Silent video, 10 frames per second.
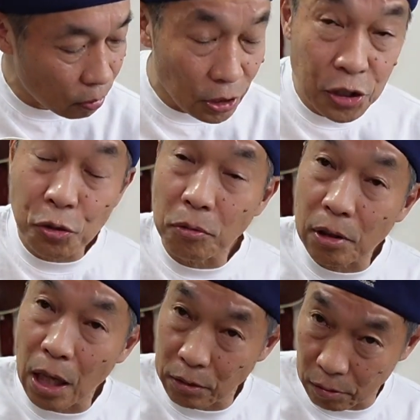一緒
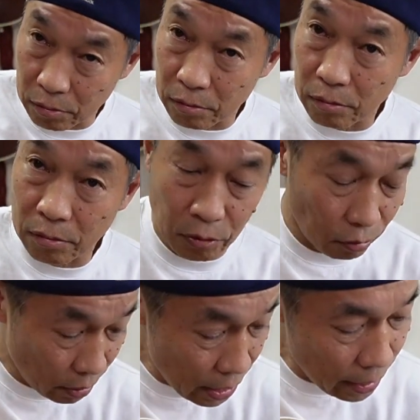になる
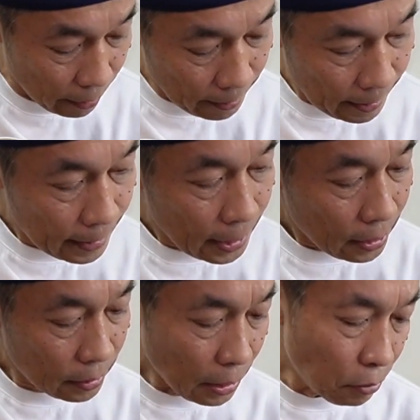ので、
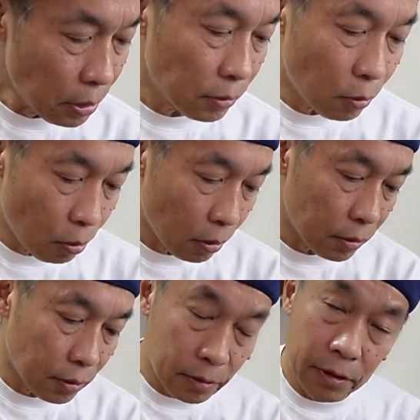なんとなくこ
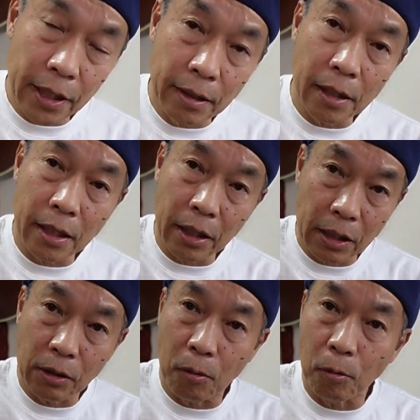う全体
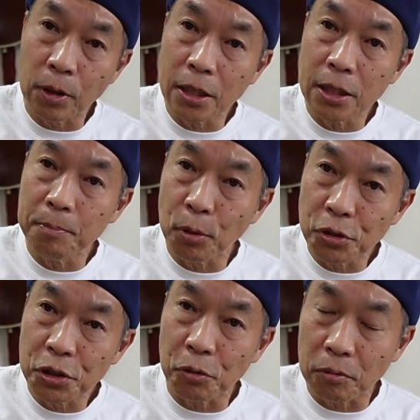的に同じ
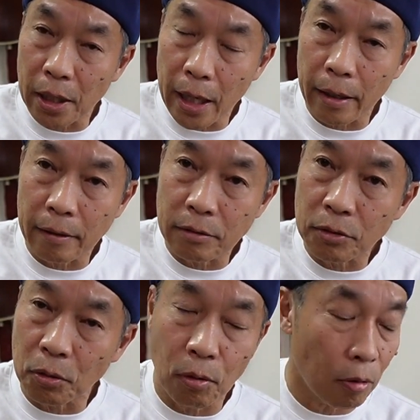ポジションで
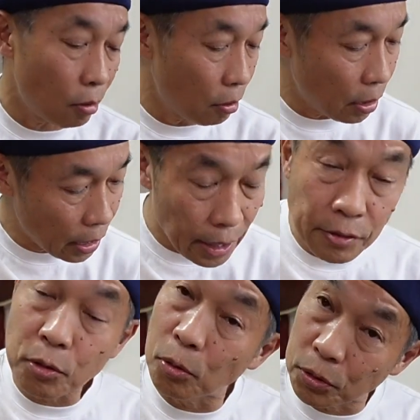その
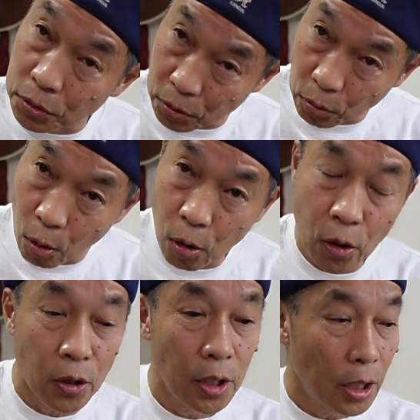演奏する
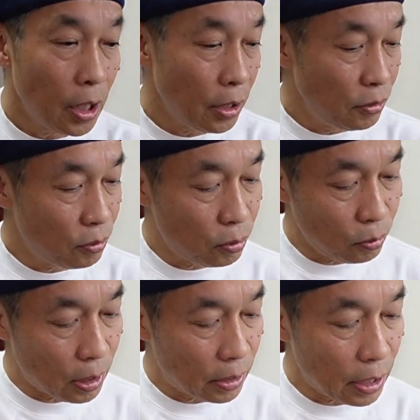というこ
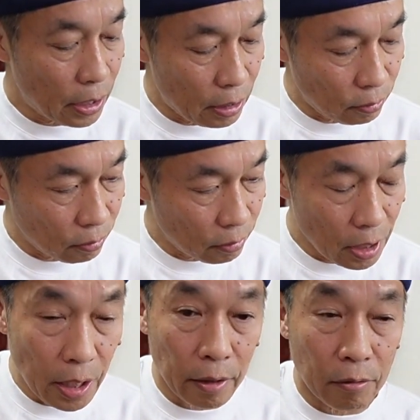とができるの
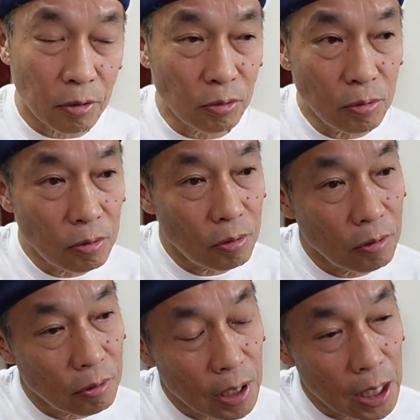で、この
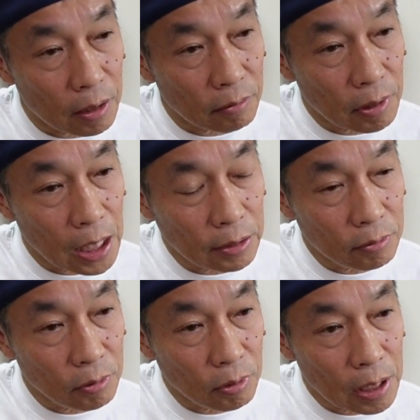方がなん
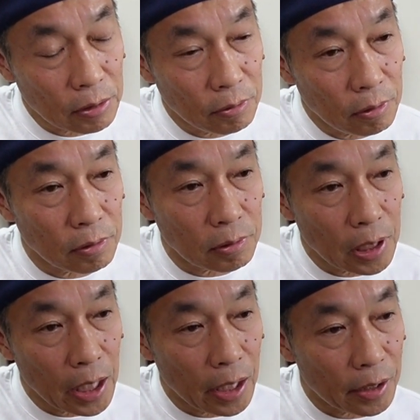となく、
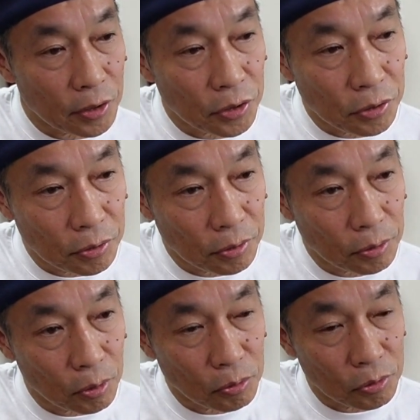習
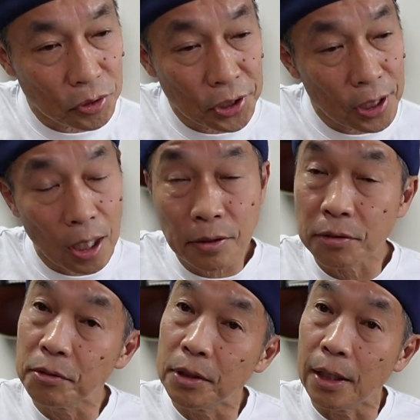得しや
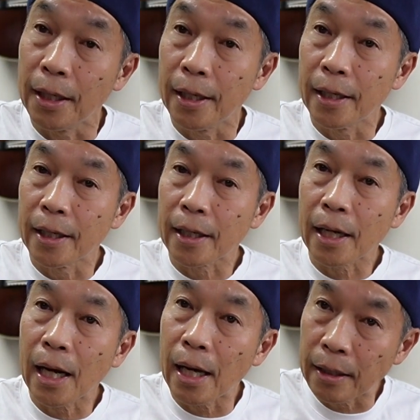すい
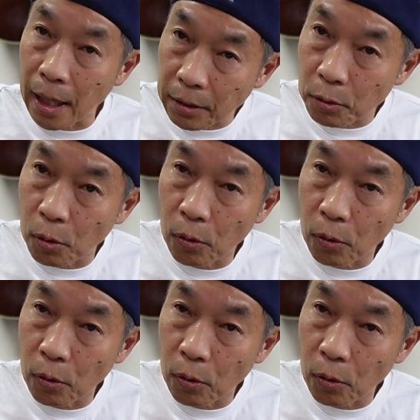かなと